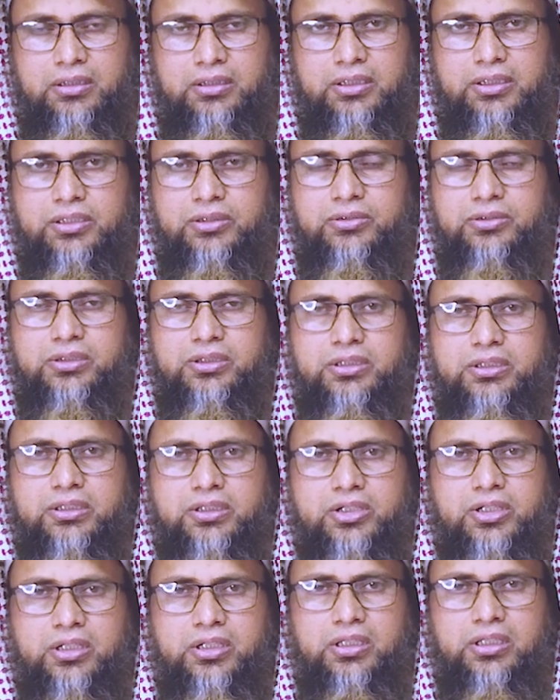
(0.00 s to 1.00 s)
সেটি হচ্ছে
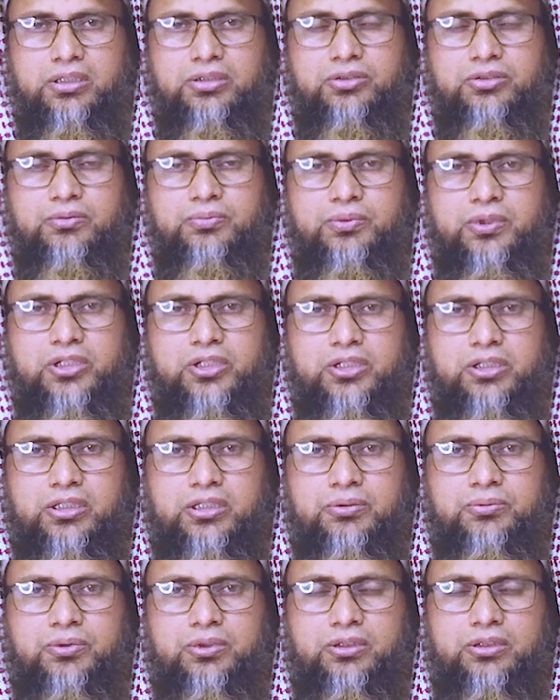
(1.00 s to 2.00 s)
শাহাদত
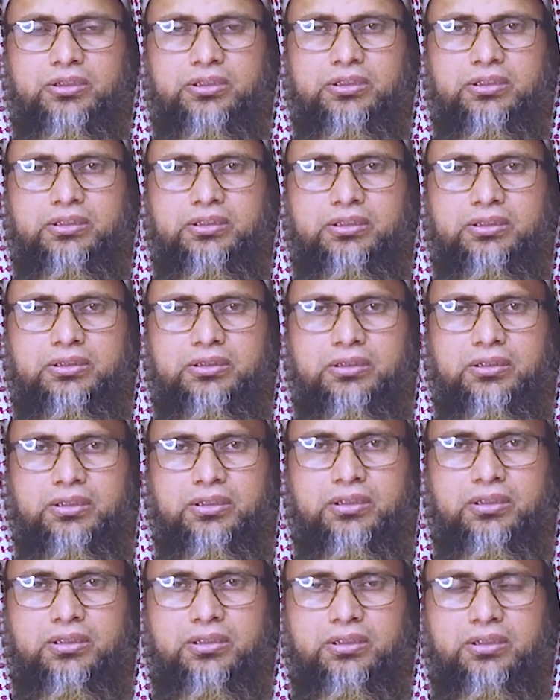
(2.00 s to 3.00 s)
বার্ষিকী বলতে
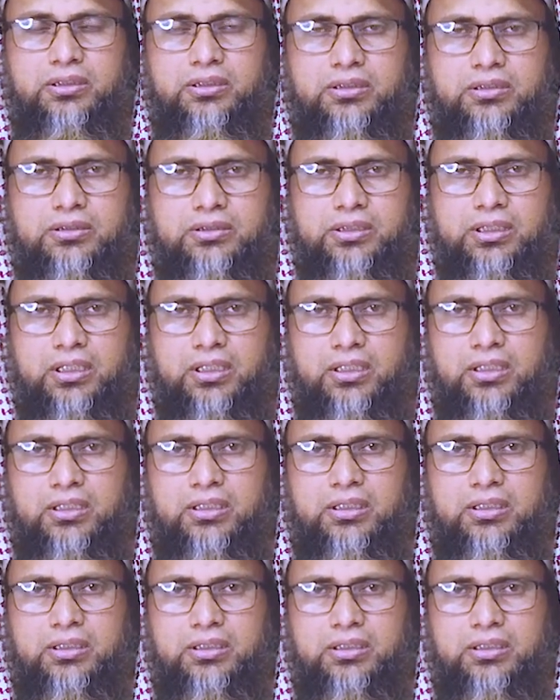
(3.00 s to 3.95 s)
যারা